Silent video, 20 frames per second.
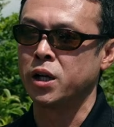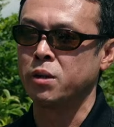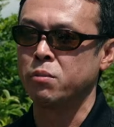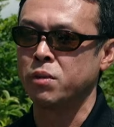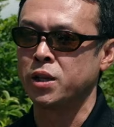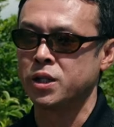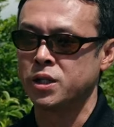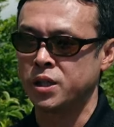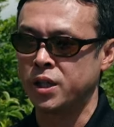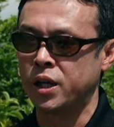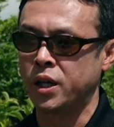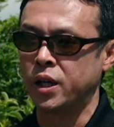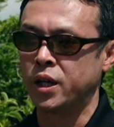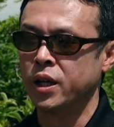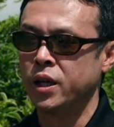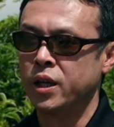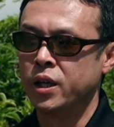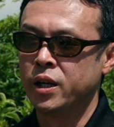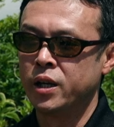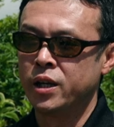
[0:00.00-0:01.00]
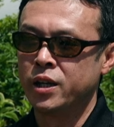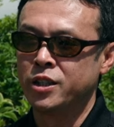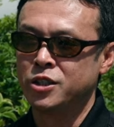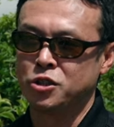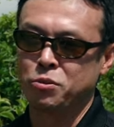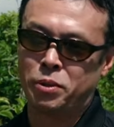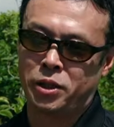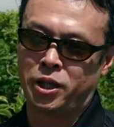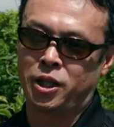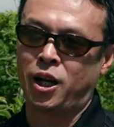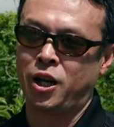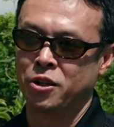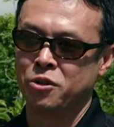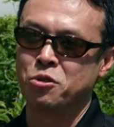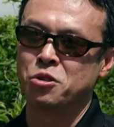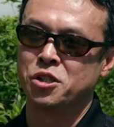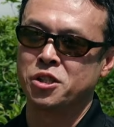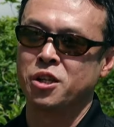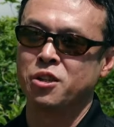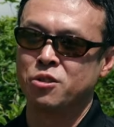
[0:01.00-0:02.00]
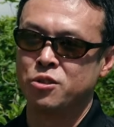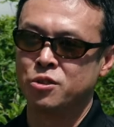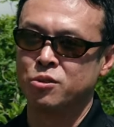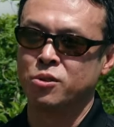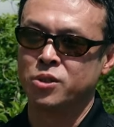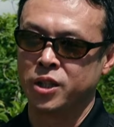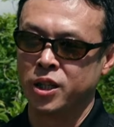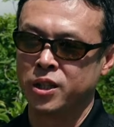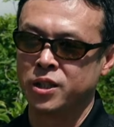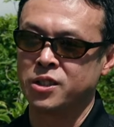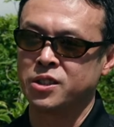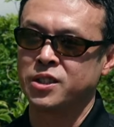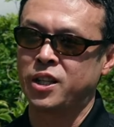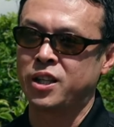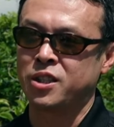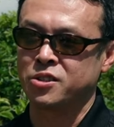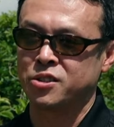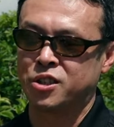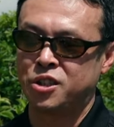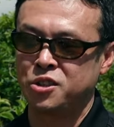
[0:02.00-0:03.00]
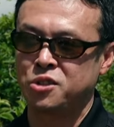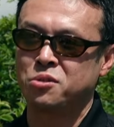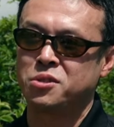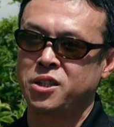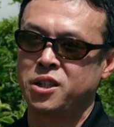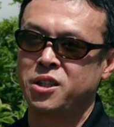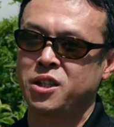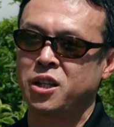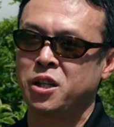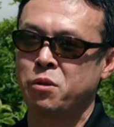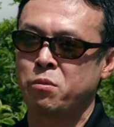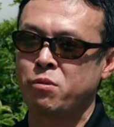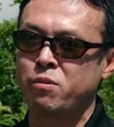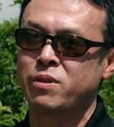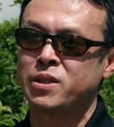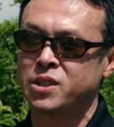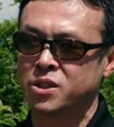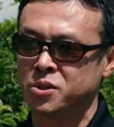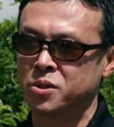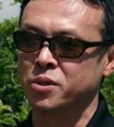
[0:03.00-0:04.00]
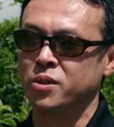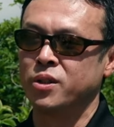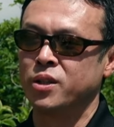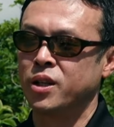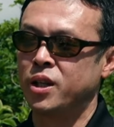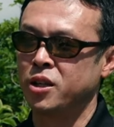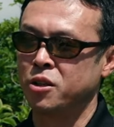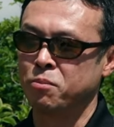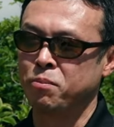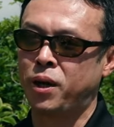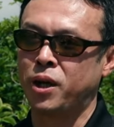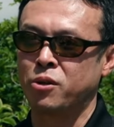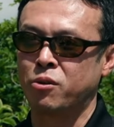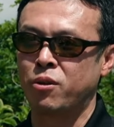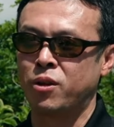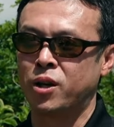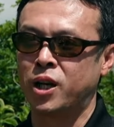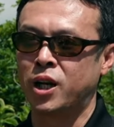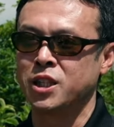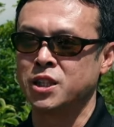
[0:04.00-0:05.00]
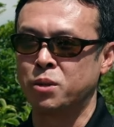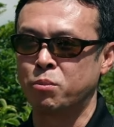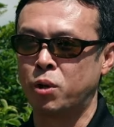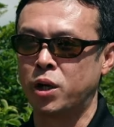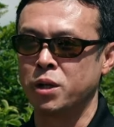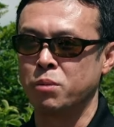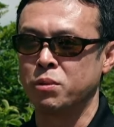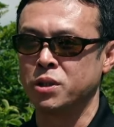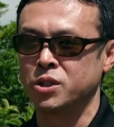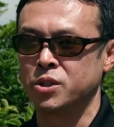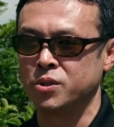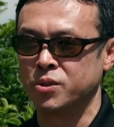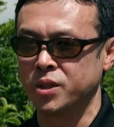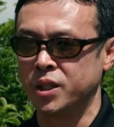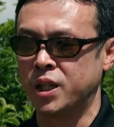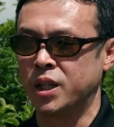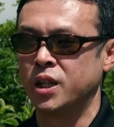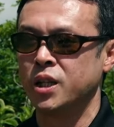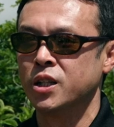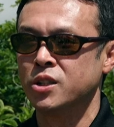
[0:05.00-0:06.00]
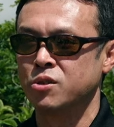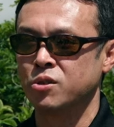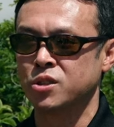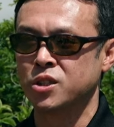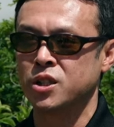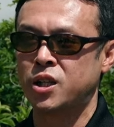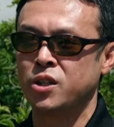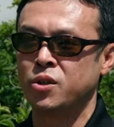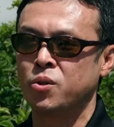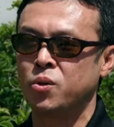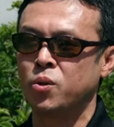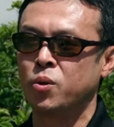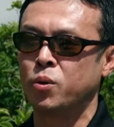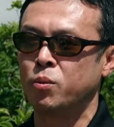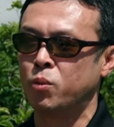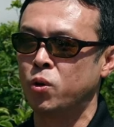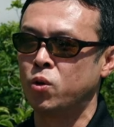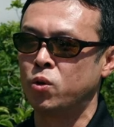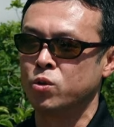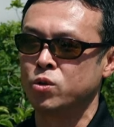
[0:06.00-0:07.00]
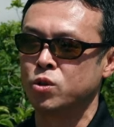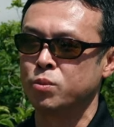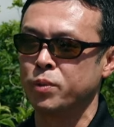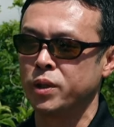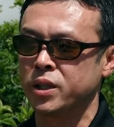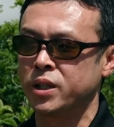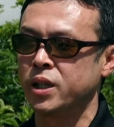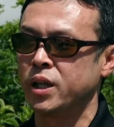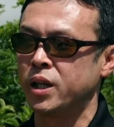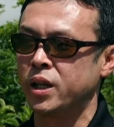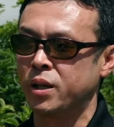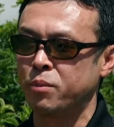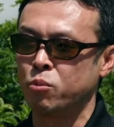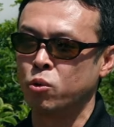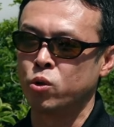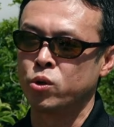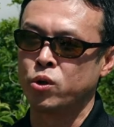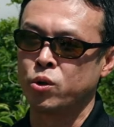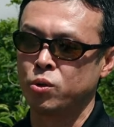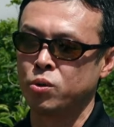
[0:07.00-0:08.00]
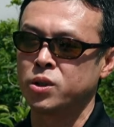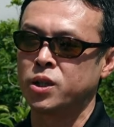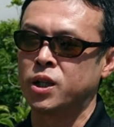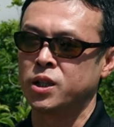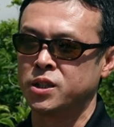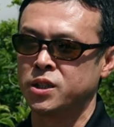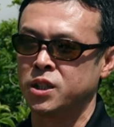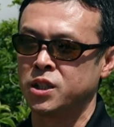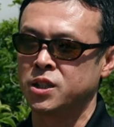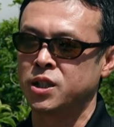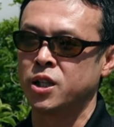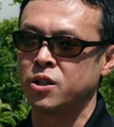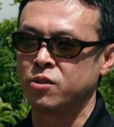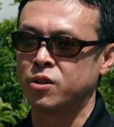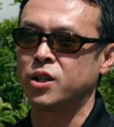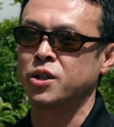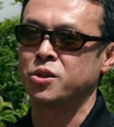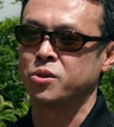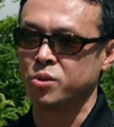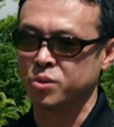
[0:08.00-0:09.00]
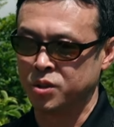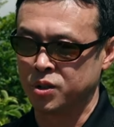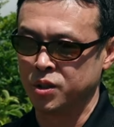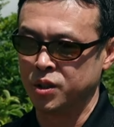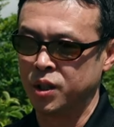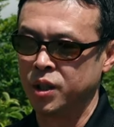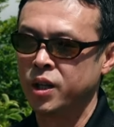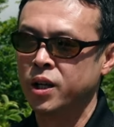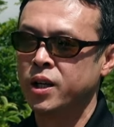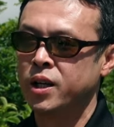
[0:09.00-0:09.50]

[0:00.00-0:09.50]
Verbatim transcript: いりまして全て完了している状態ですただスキー場全体で見ますとあのパートナー会社もありますのでそちらの方も含めて目標を達成したいのが一つ